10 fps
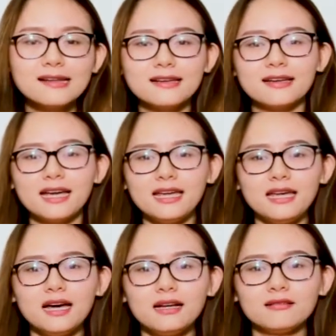Thì
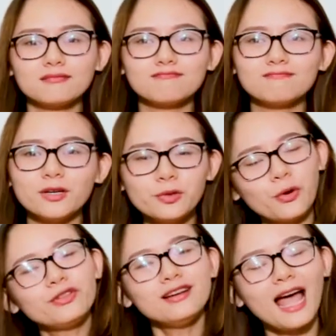cái yếu
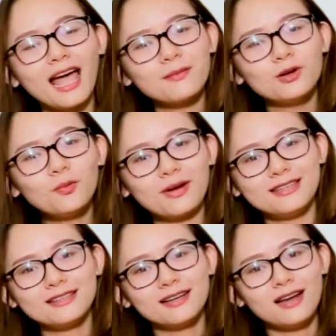tố thứ hai mà lúc nãy
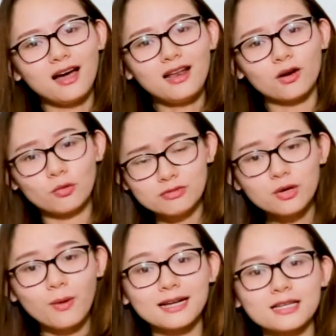như có nói là cũng
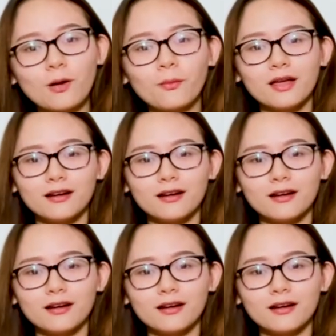rất quan trọng